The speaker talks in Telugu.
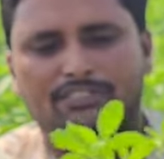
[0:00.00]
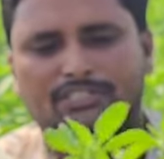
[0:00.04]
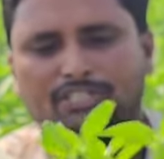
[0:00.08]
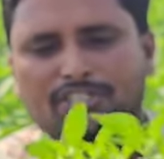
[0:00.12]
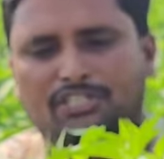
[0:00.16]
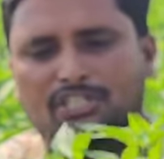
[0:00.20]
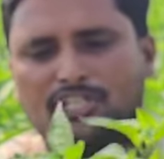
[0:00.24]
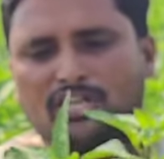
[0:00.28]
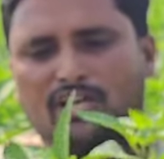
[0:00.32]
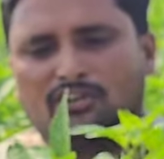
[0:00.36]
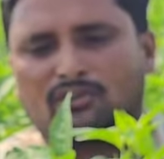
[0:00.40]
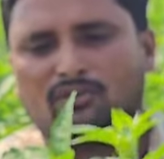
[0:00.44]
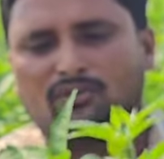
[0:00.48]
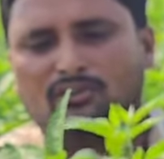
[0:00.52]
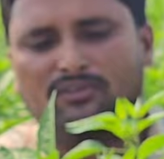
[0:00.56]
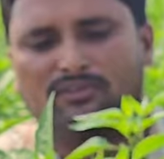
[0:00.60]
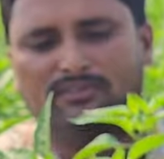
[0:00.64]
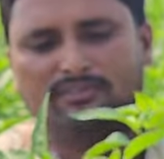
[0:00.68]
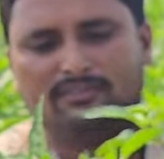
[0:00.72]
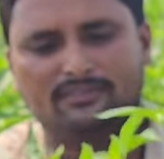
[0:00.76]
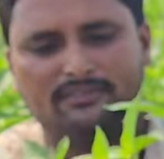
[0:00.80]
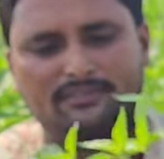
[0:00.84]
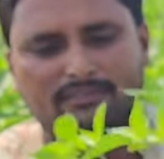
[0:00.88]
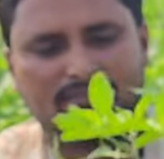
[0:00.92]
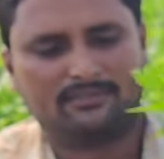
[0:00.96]
చిట్టి ఆకు
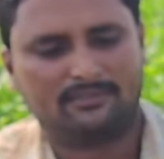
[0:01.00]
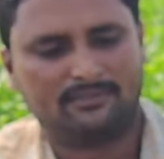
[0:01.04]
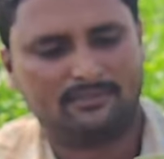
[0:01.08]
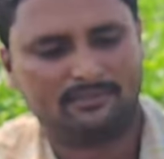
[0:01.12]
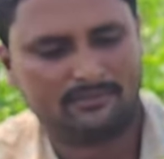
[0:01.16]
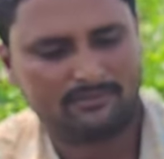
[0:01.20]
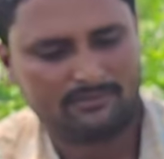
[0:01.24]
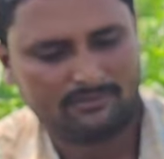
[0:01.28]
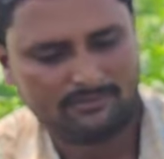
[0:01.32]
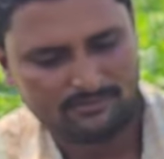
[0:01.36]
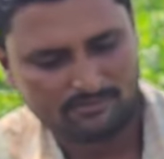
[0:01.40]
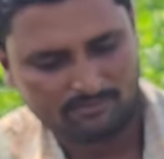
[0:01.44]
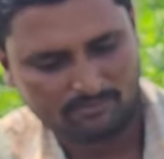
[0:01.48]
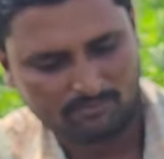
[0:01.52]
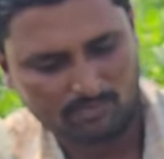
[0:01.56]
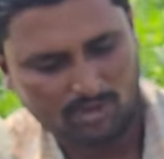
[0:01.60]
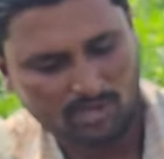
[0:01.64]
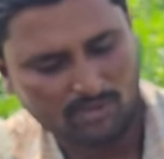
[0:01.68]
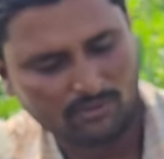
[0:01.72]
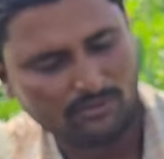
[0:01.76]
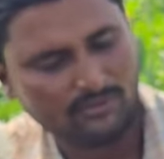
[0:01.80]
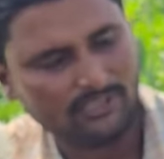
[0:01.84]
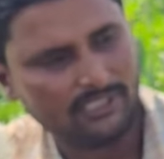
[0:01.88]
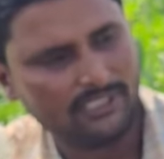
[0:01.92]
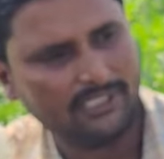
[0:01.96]

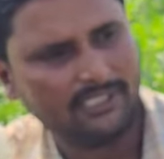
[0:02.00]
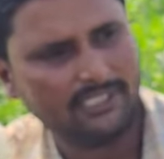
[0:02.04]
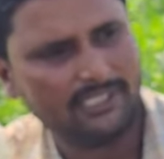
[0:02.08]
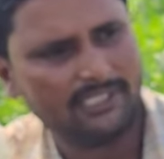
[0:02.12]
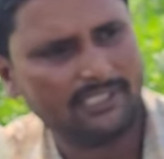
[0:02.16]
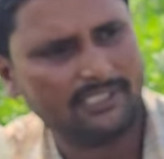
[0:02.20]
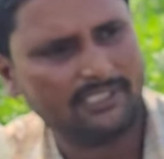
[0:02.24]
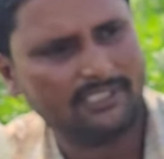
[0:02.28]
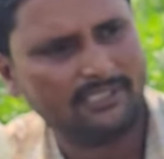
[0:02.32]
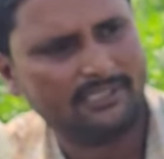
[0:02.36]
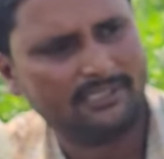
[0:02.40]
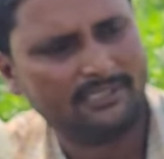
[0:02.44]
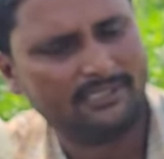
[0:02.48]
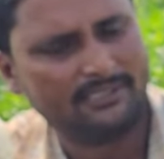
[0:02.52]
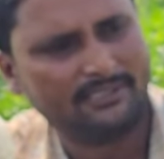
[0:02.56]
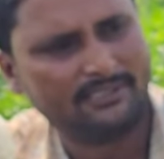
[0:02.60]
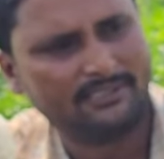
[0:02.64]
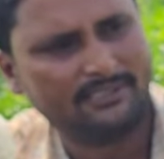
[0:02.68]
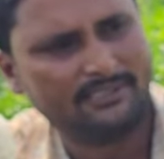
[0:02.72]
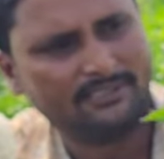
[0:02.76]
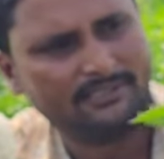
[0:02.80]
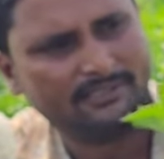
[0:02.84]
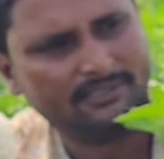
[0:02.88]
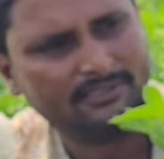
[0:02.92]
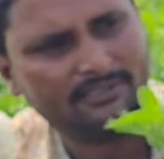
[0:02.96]
బాగుందండి
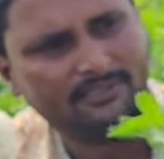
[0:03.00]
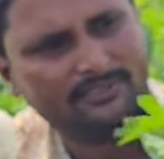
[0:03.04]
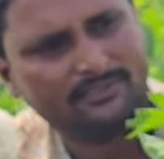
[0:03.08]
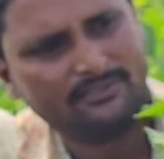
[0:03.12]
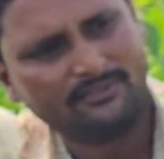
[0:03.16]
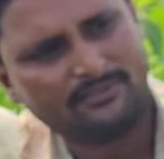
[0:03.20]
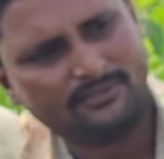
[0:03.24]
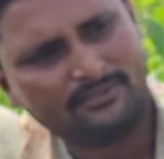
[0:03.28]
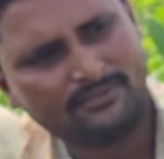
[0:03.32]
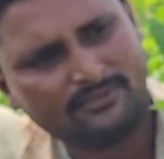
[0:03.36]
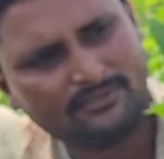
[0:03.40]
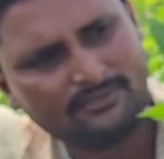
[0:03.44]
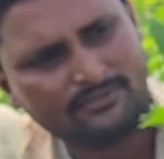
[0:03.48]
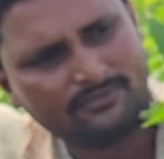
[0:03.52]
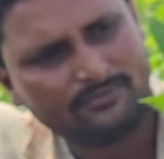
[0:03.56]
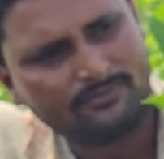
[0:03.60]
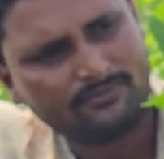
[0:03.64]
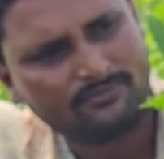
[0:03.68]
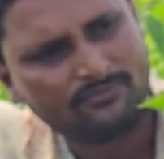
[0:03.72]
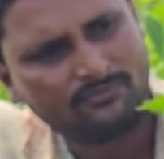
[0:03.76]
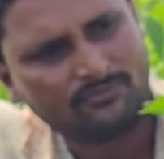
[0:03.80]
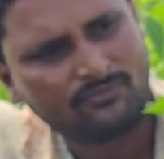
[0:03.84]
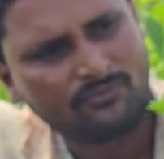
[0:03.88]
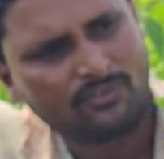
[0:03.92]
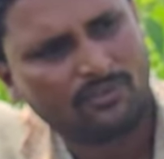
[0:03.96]
ప్రాఫిట్ సార్
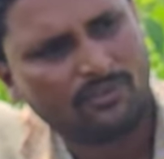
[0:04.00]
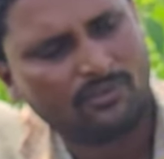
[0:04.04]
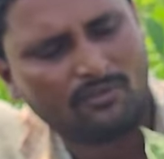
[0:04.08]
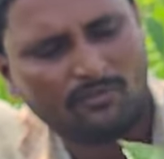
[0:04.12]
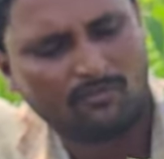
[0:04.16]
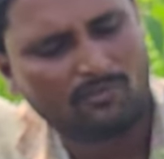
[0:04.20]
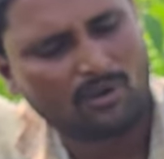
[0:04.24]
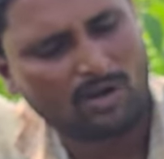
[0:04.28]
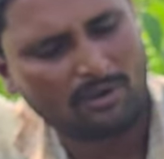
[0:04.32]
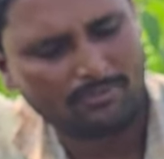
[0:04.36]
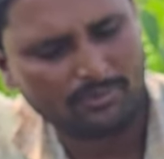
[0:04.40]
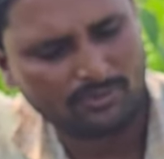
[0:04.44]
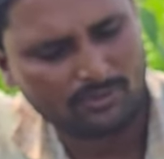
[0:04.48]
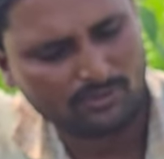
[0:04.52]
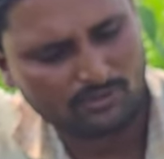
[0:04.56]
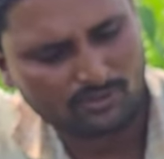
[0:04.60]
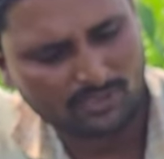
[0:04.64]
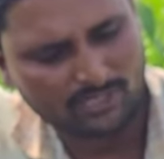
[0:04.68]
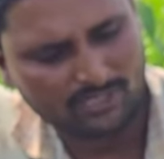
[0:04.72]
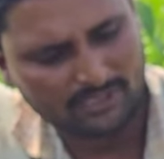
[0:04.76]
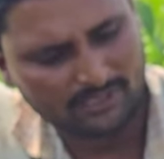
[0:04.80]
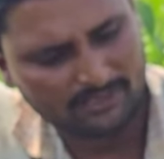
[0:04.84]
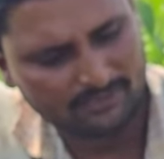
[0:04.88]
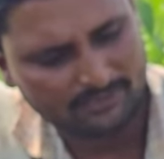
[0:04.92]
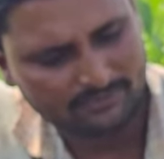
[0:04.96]
ప్రాఫిట్
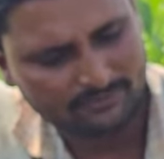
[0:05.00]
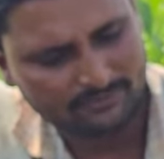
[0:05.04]
కూడా